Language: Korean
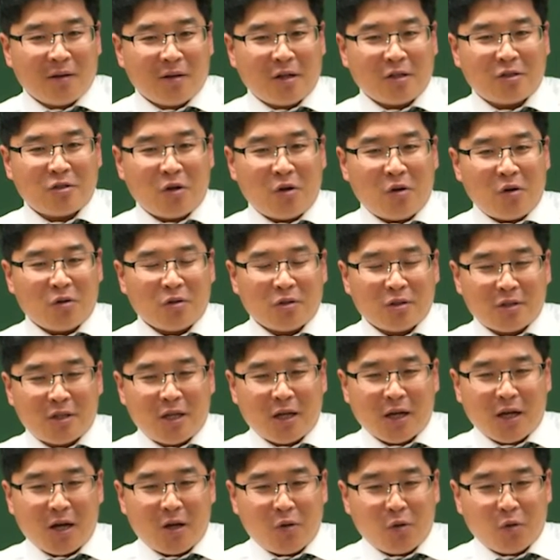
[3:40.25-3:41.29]
그래서
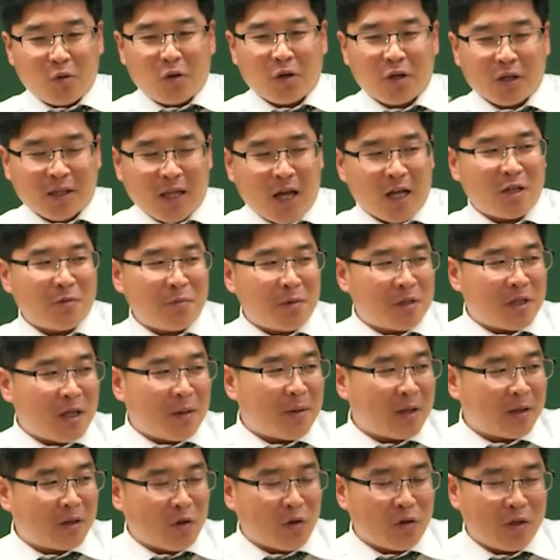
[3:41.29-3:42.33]
제가 이걸 이렇게 따지면서
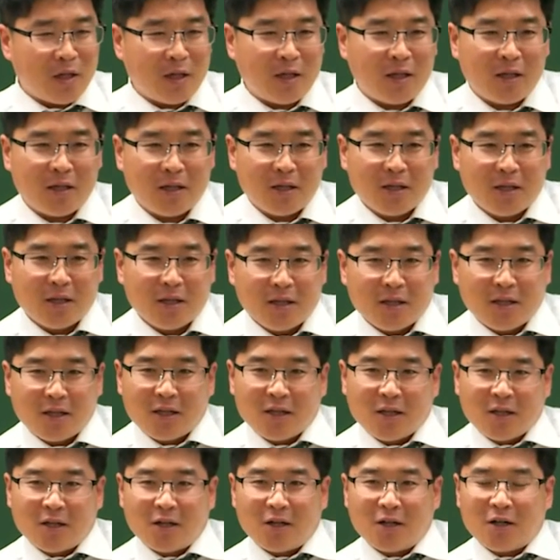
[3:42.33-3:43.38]
해봤더니
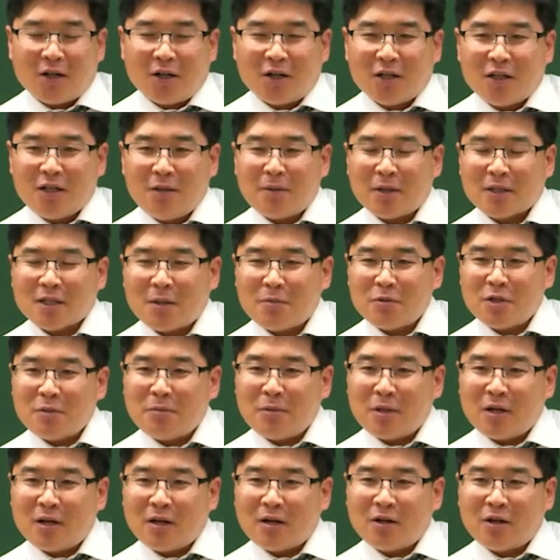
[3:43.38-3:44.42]
어,
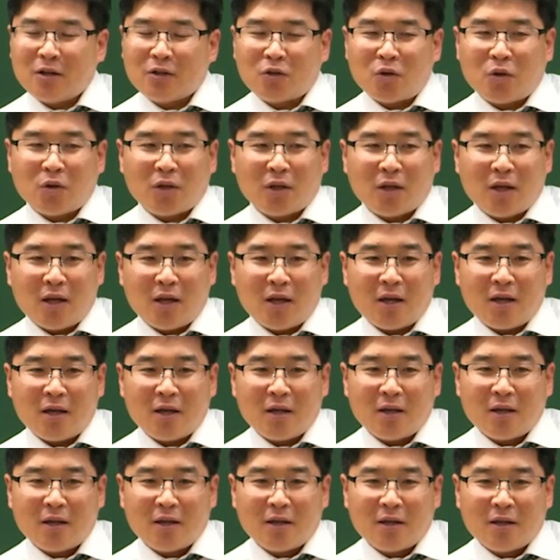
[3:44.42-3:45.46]
230이라 그랬던
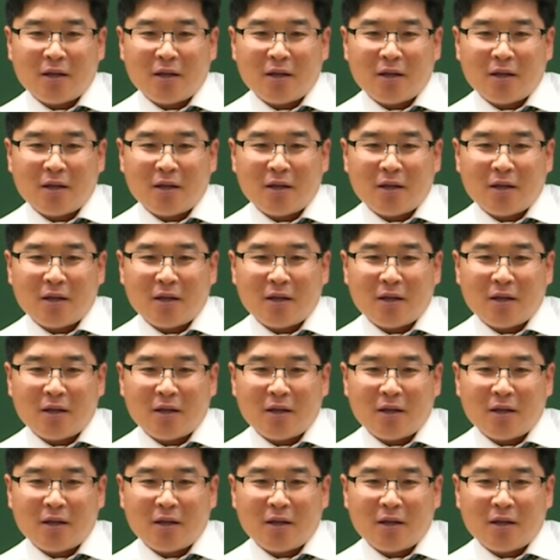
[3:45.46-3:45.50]
게